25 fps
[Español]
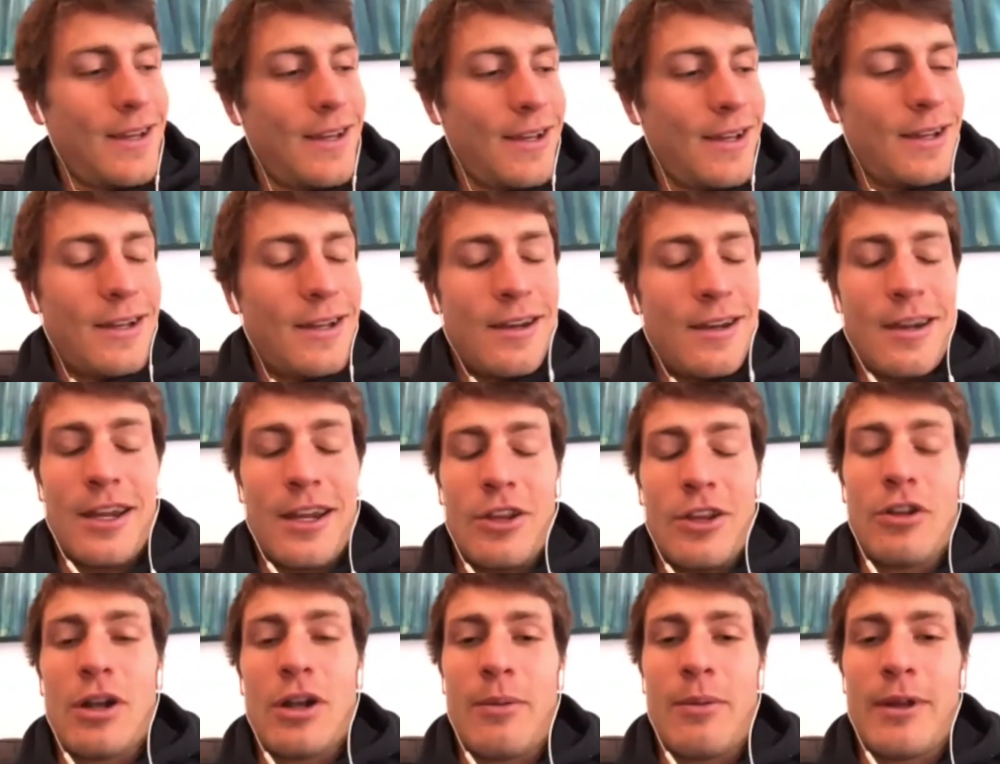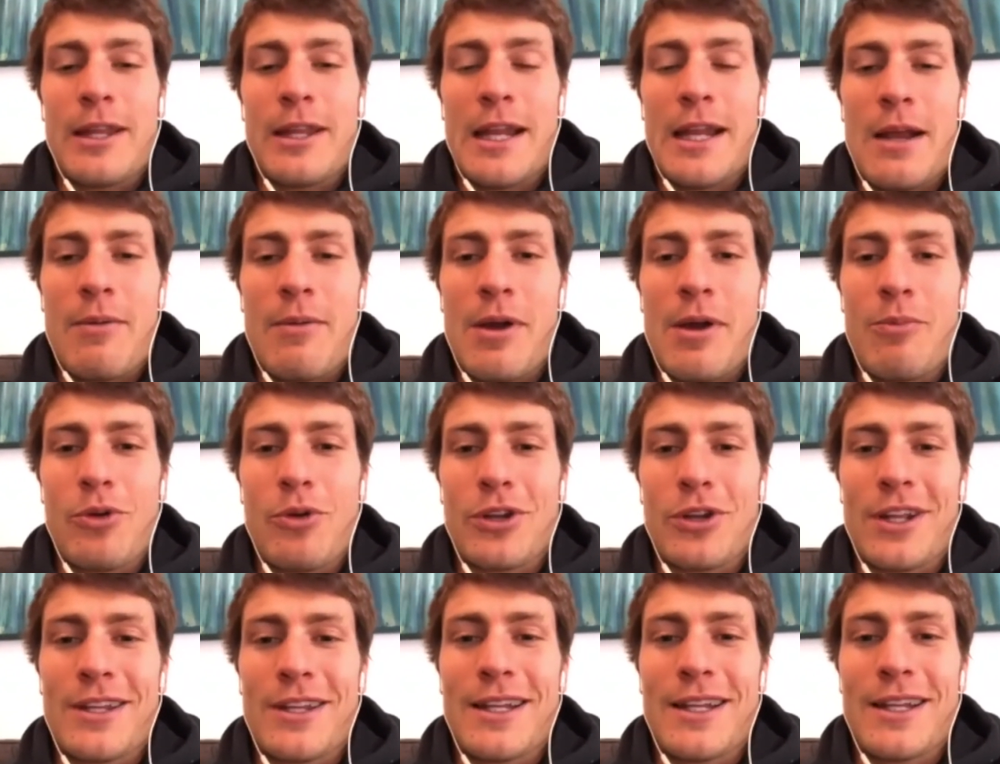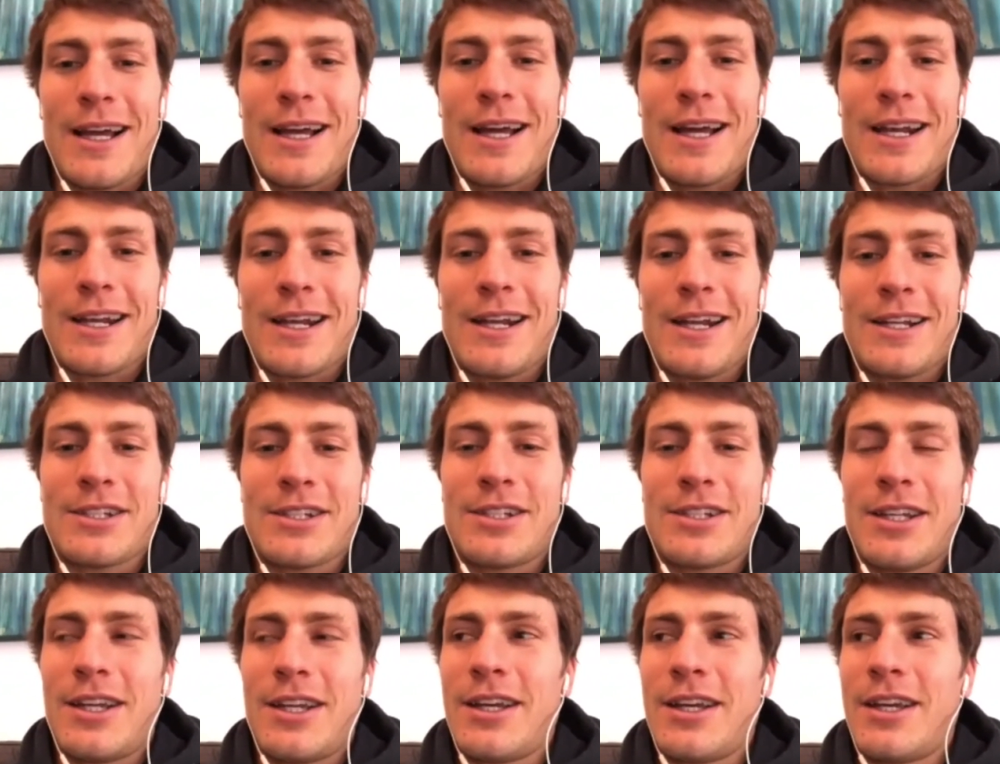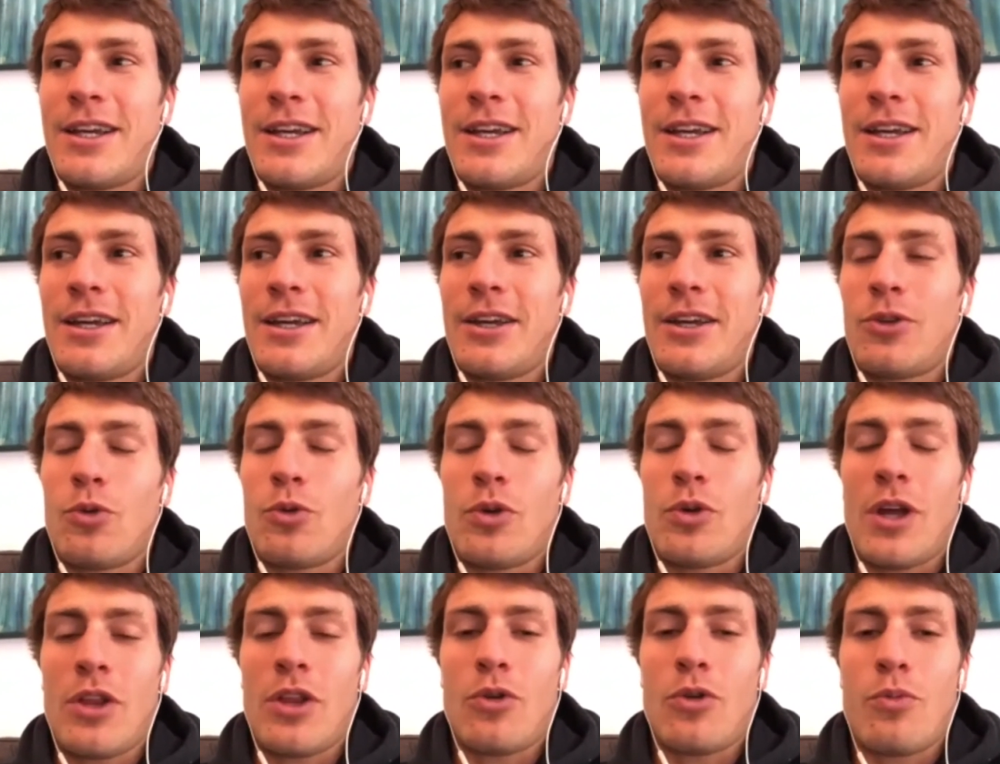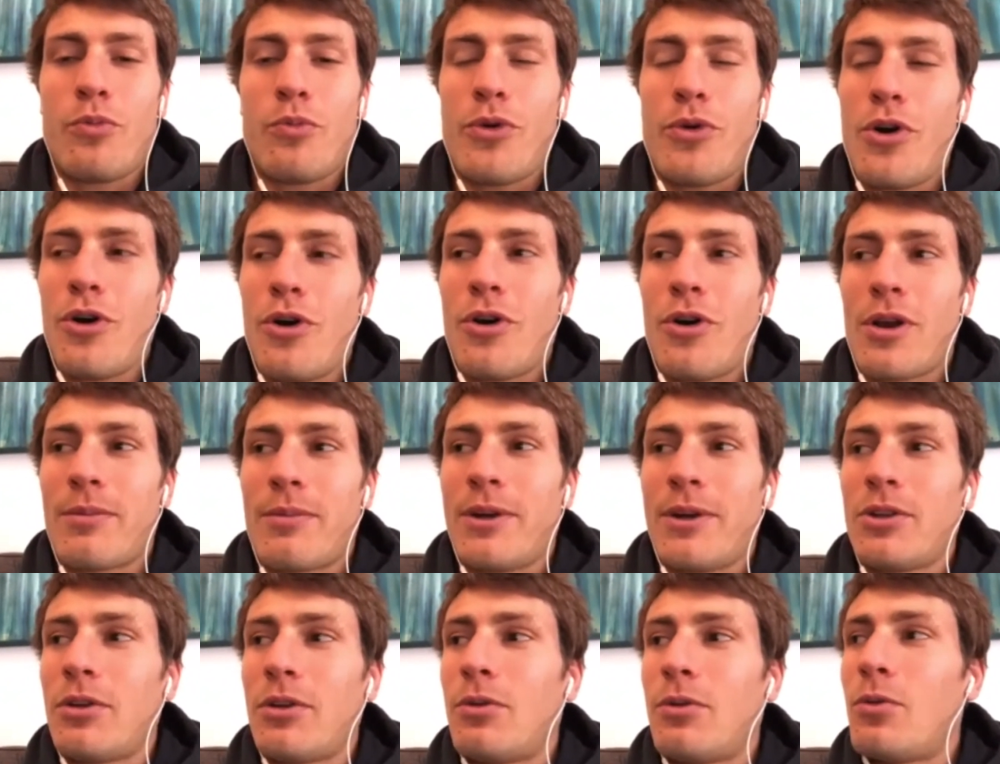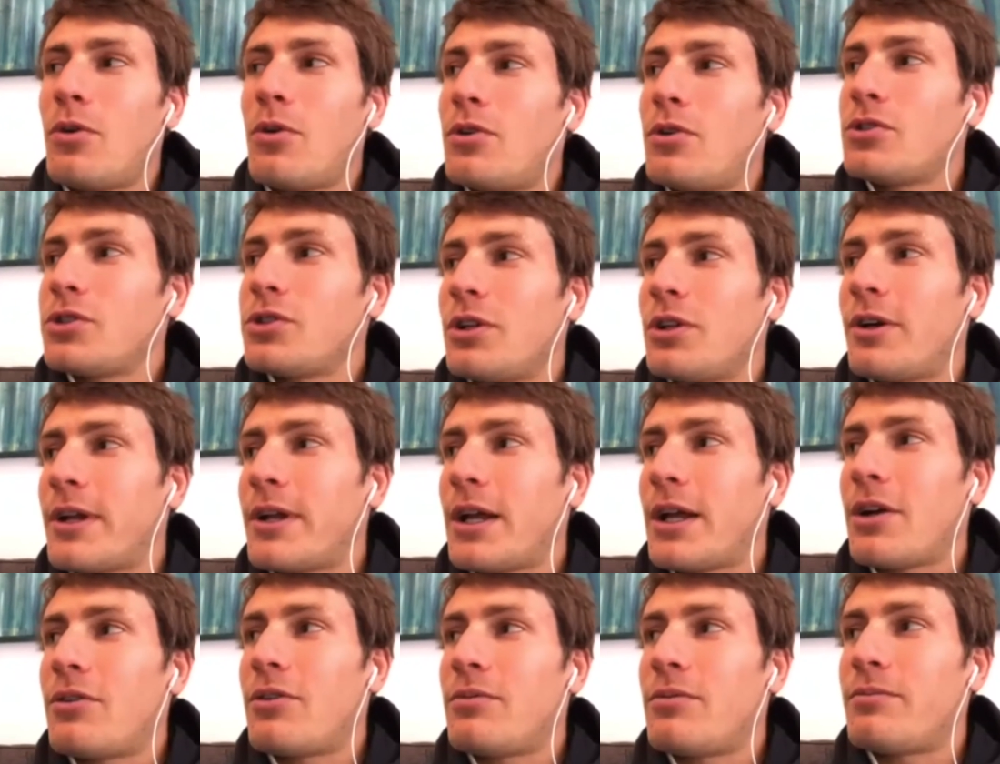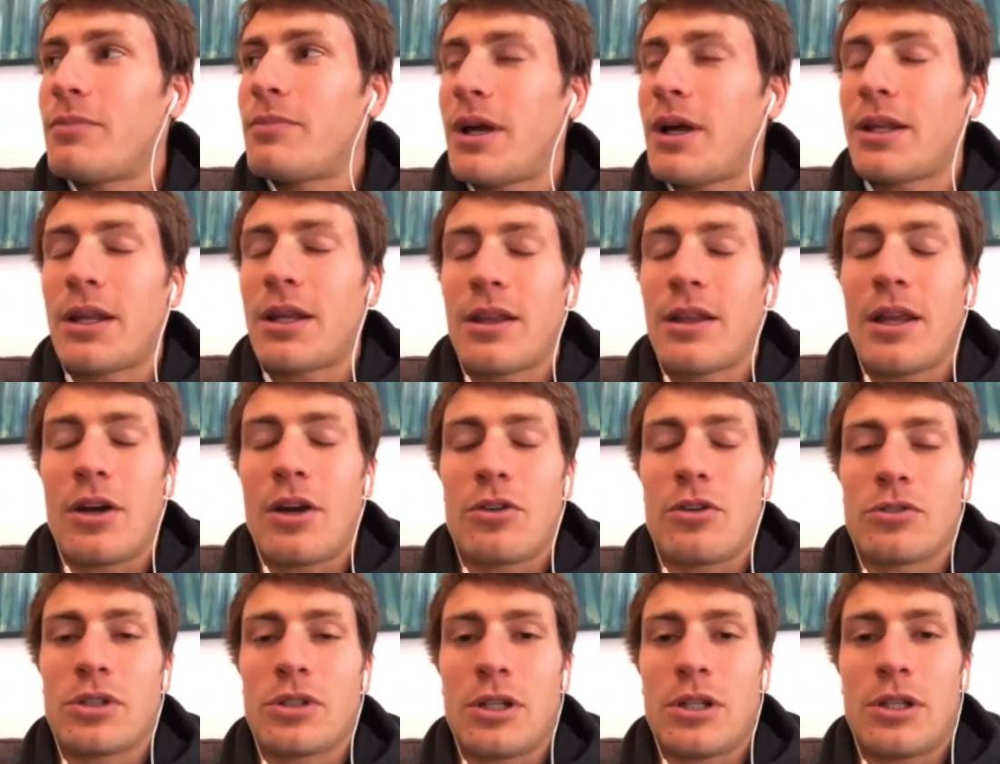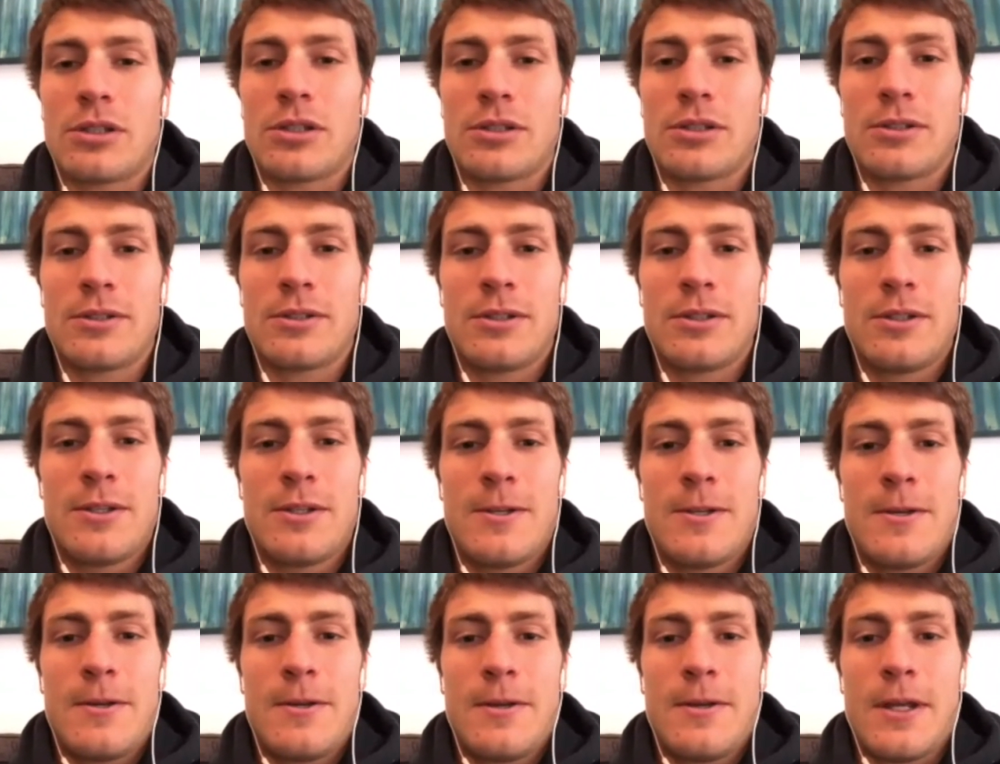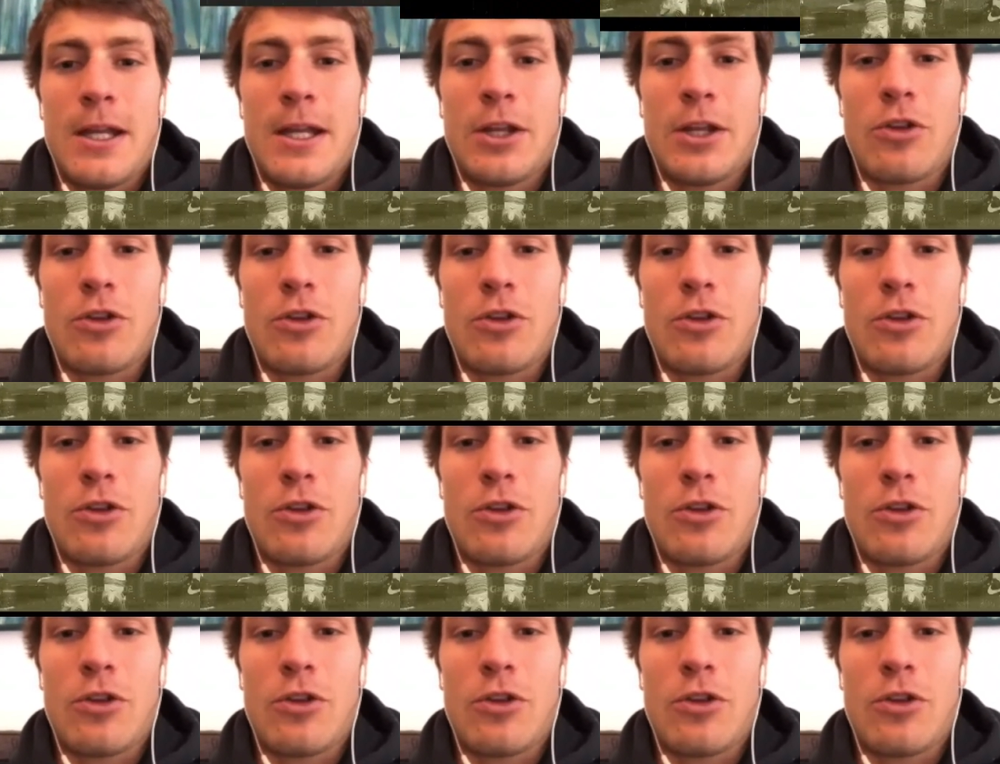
rindo la materia más importante de la carrera, así que estudiando un poco, armando el bolso, la verdad con bastantes cosas en estos